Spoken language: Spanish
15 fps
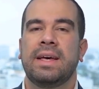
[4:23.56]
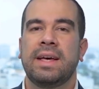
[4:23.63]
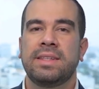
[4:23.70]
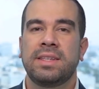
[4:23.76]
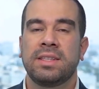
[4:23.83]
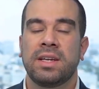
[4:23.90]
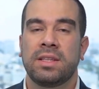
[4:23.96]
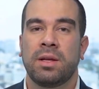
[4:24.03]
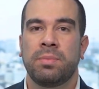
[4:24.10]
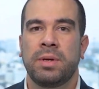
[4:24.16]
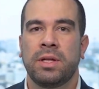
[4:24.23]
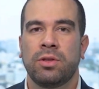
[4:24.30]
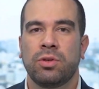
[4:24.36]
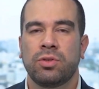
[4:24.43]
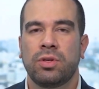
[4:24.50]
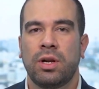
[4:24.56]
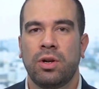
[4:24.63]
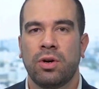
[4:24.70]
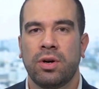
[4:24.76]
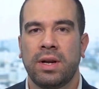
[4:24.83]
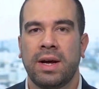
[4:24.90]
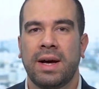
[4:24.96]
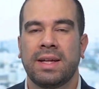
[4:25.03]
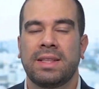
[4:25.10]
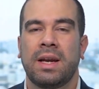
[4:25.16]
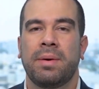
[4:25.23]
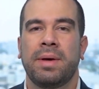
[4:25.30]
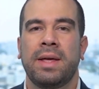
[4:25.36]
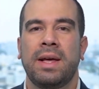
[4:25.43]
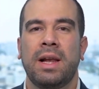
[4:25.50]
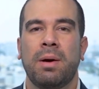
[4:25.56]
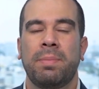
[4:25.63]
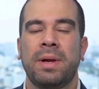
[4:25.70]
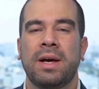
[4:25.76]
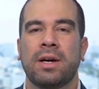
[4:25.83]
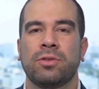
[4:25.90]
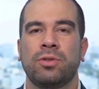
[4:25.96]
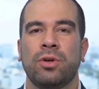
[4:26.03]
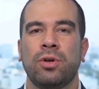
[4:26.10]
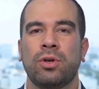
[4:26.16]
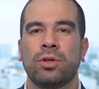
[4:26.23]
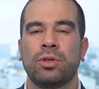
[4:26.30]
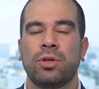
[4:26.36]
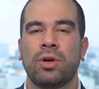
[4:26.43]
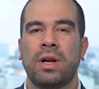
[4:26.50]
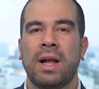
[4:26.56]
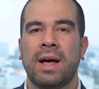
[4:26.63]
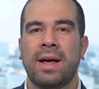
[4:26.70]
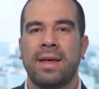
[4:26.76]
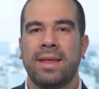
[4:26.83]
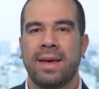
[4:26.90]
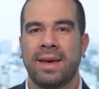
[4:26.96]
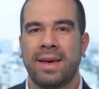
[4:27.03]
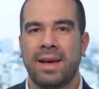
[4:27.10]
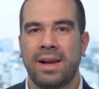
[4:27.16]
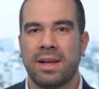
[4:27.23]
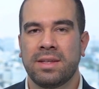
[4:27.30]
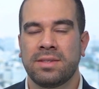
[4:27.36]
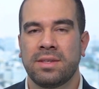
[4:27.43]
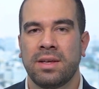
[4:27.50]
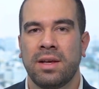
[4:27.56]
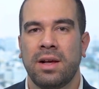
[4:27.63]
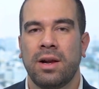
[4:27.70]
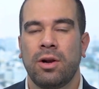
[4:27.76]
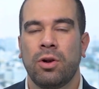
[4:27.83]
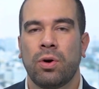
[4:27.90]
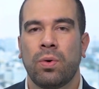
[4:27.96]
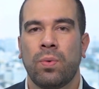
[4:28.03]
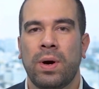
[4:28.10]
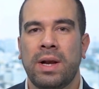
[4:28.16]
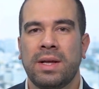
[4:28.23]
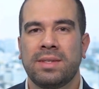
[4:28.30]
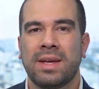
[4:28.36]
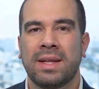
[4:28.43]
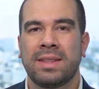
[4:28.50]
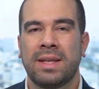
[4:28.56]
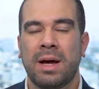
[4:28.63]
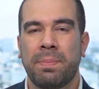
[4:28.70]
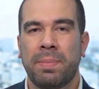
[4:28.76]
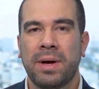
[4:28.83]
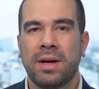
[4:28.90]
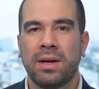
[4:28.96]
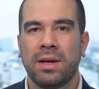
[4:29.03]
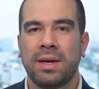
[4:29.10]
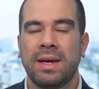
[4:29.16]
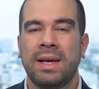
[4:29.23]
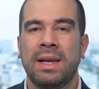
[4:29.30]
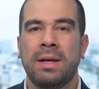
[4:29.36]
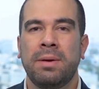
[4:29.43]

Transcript: este tratamiento se logra a través de la aplicación controlada de geles, los cuales atrapan y